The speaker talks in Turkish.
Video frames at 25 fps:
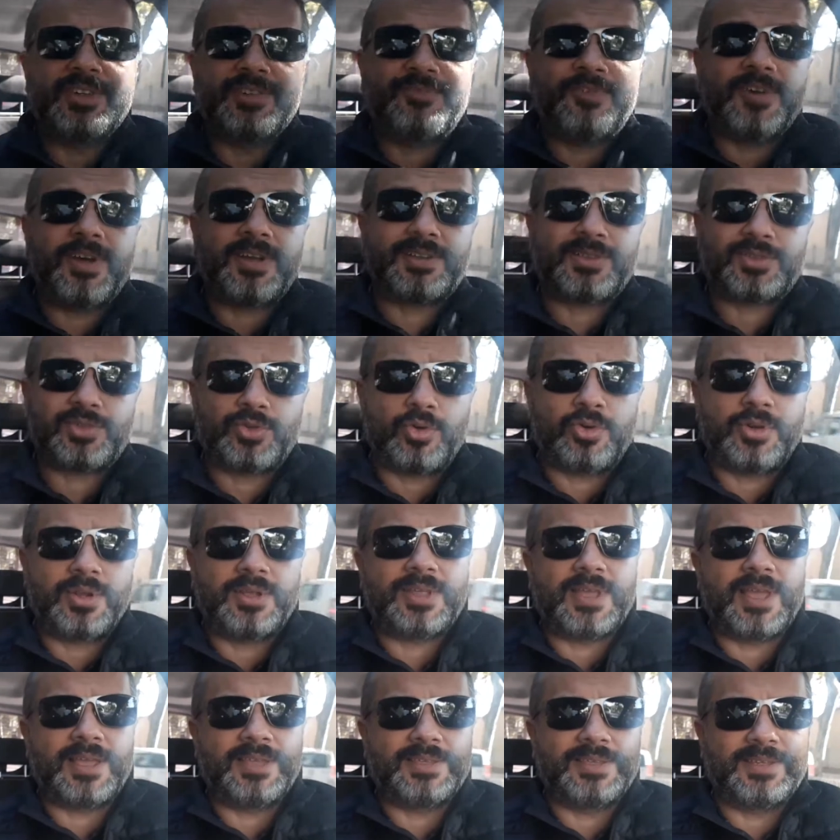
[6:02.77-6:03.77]
Nifak
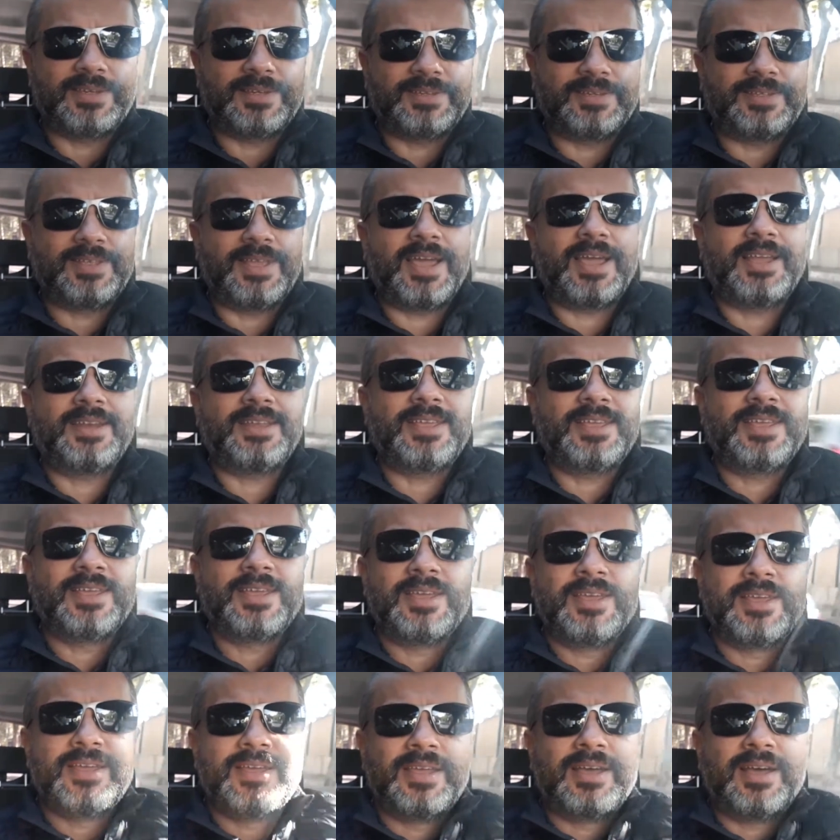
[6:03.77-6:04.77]
sonradan girdi. Yani
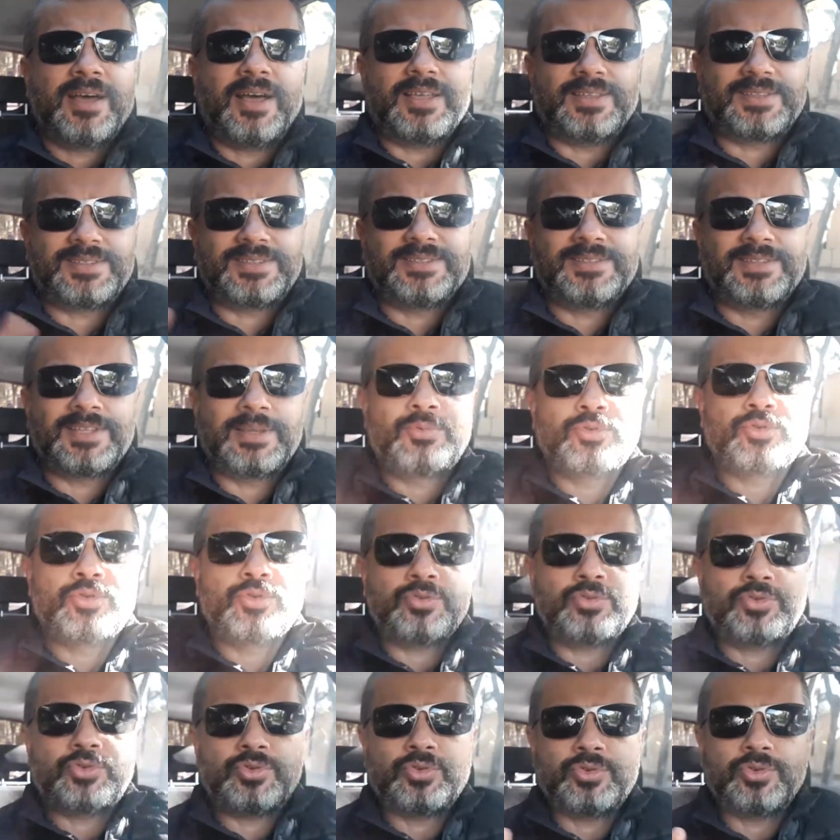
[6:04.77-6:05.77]
aslında
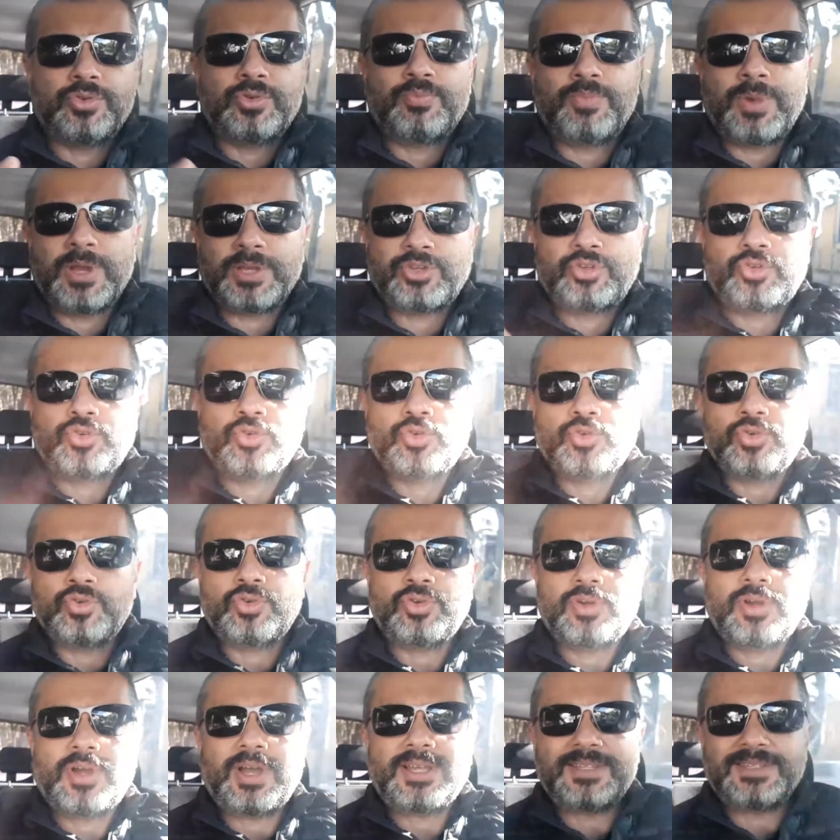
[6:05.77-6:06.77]
bugünkü Bakü,
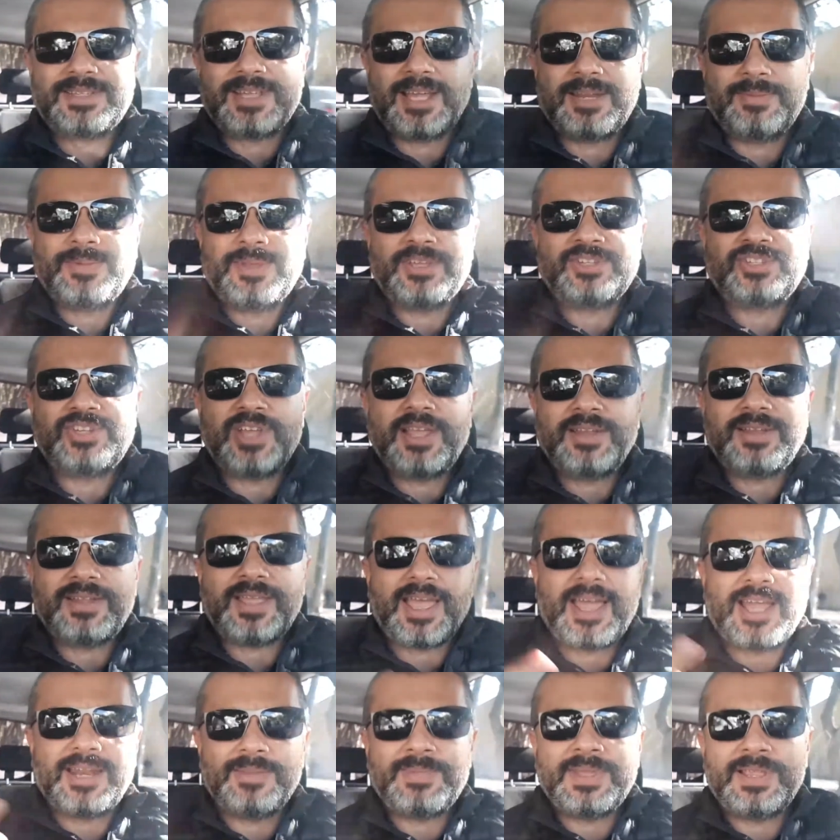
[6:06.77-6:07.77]
Azerbaycan
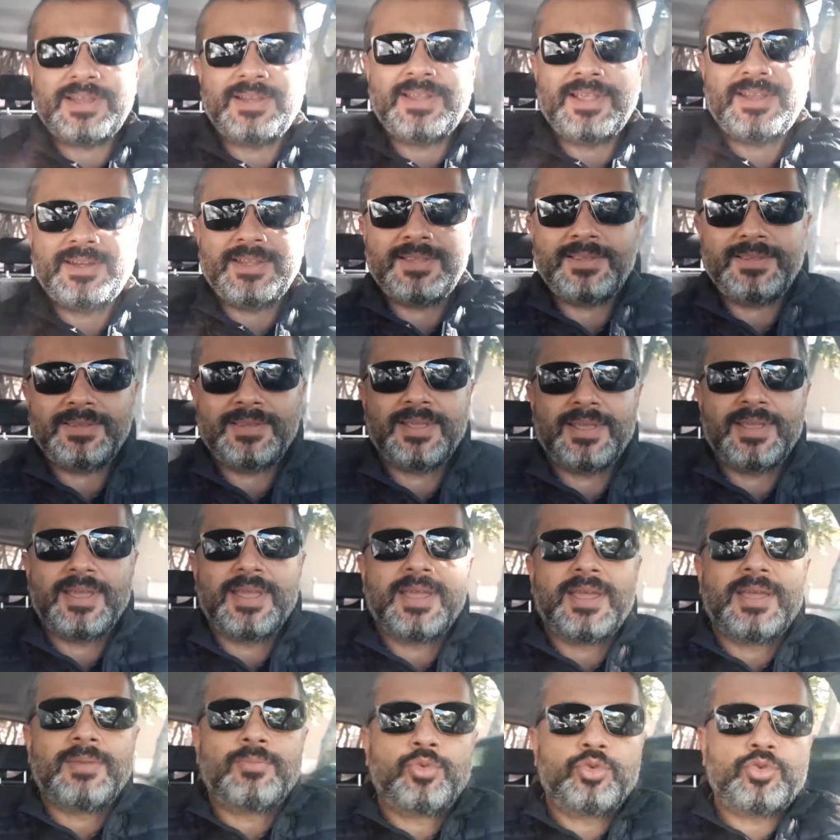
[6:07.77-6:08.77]
Ermenilerin
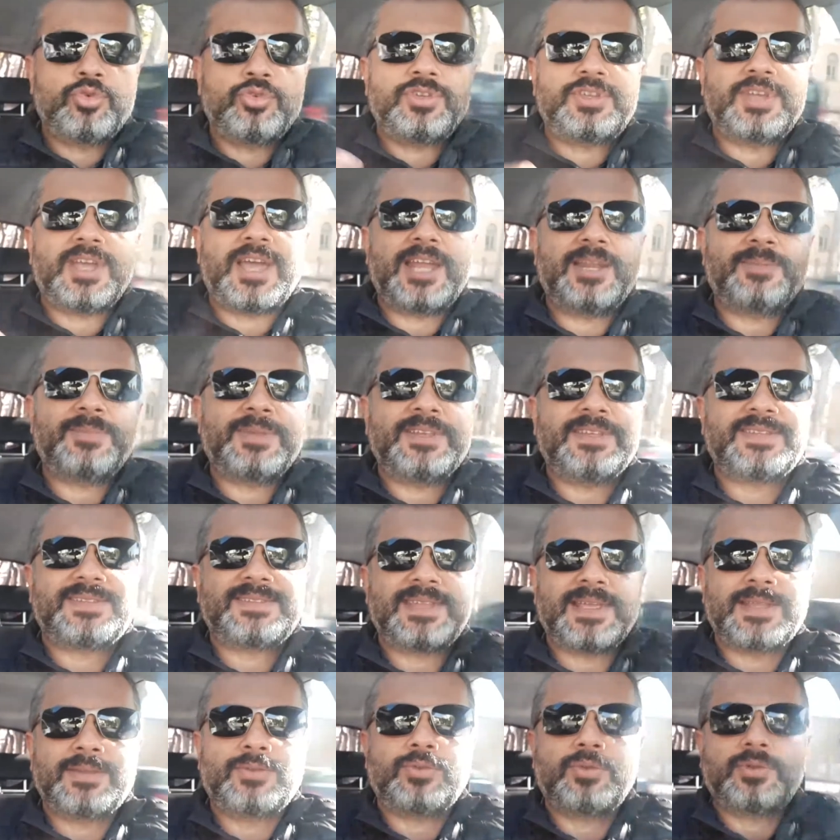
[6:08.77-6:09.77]
bugünkü
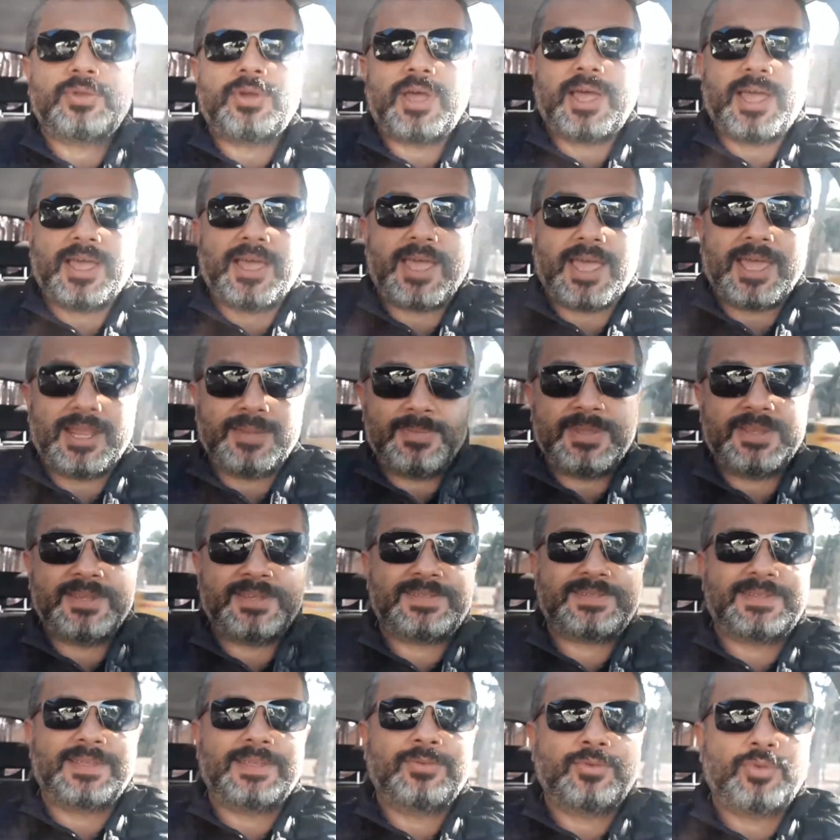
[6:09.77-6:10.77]
Ermenistan'ın
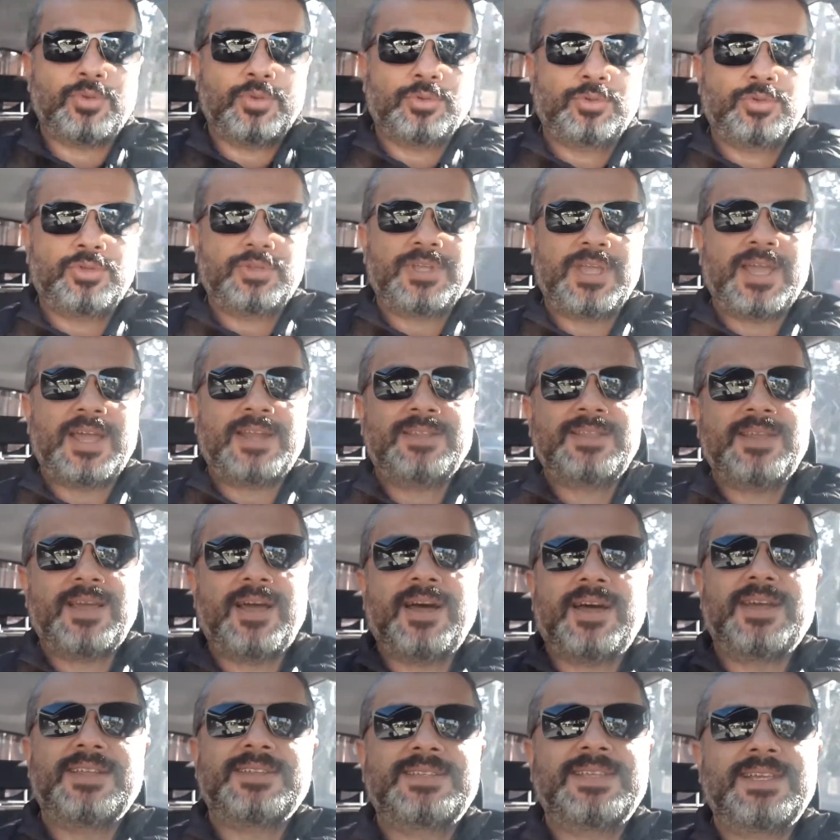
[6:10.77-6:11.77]
Ermenistan'ın olduğu yerde
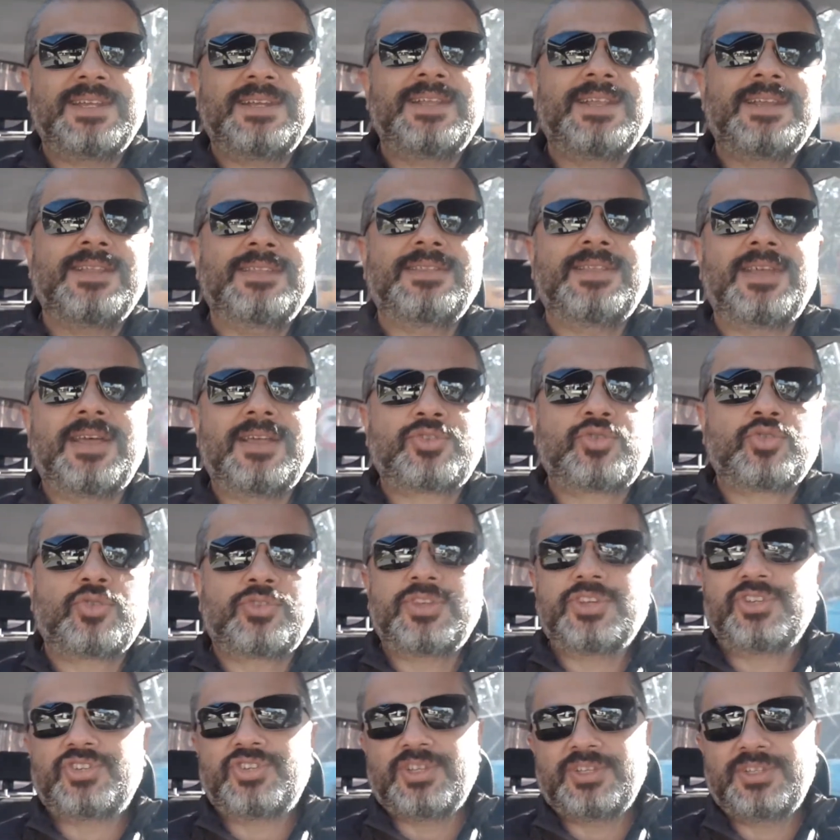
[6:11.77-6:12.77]
Azerilerin daha çok
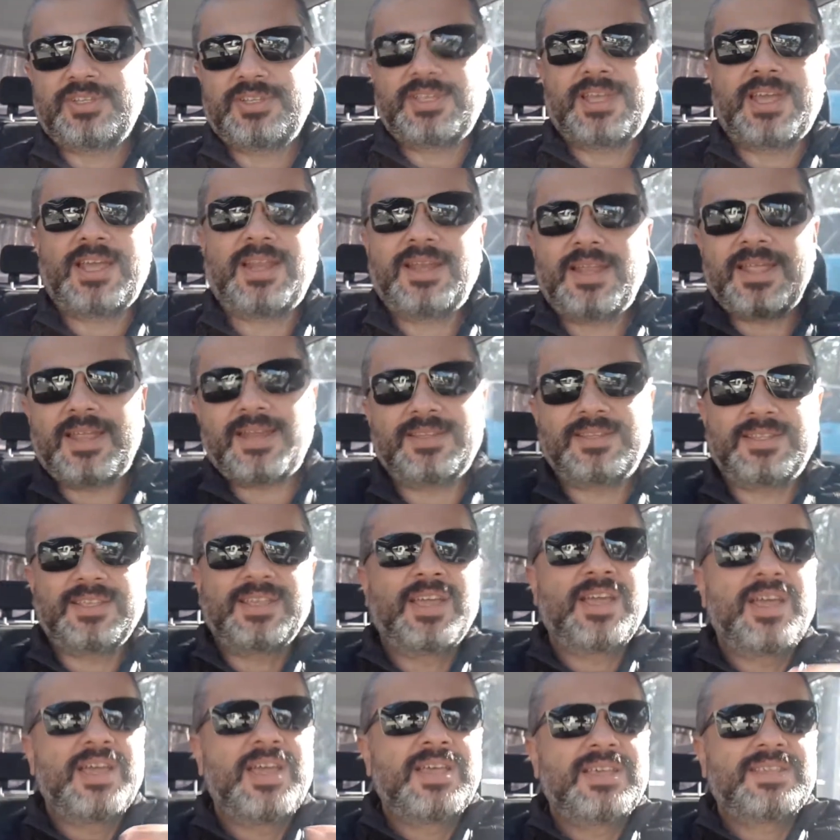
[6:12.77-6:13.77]
yaşadığı yerlerdi.
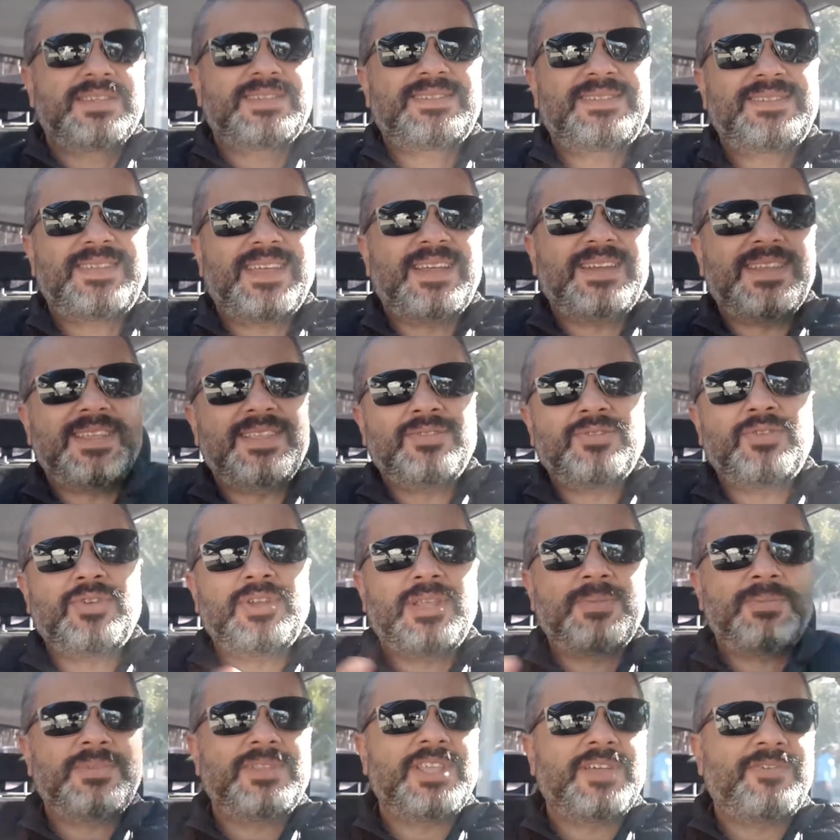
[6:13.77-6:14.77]
Stalin
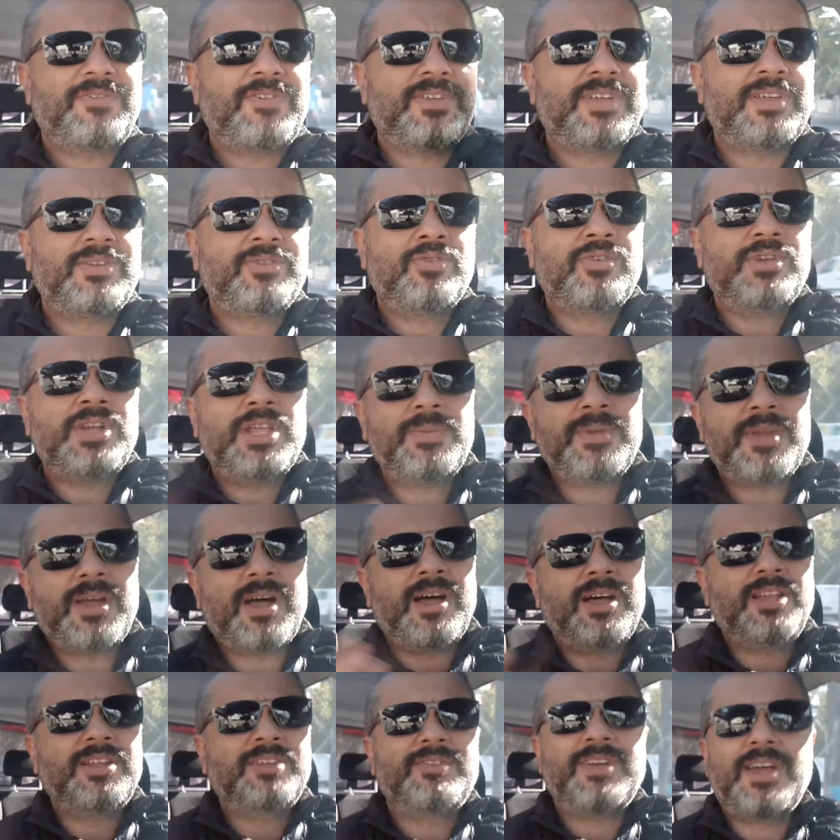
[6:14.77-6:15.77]
döneminde falan öyle bir
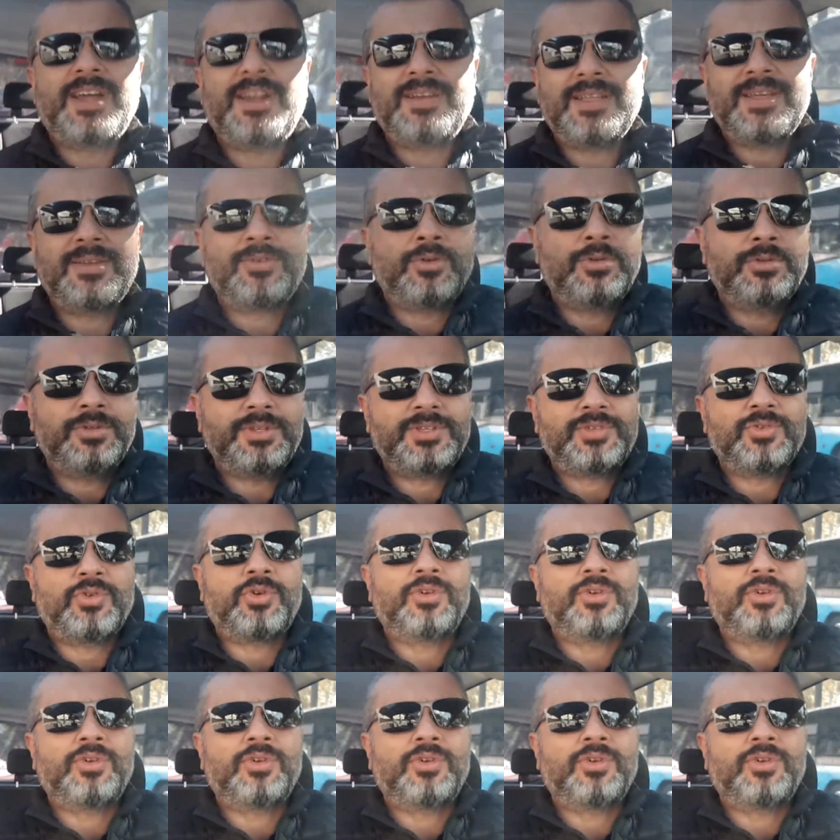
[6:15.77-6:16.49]
al verler oldu ki